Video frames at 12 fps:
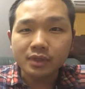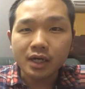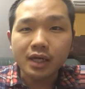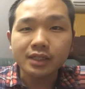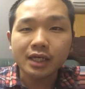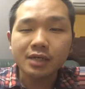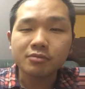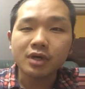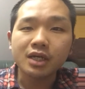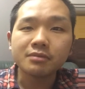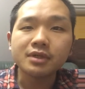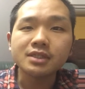空いた日も
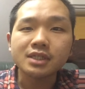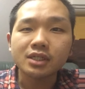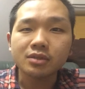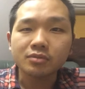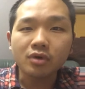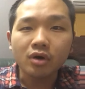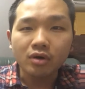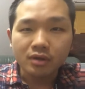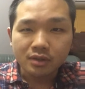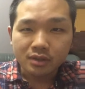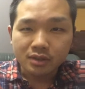ありますけども、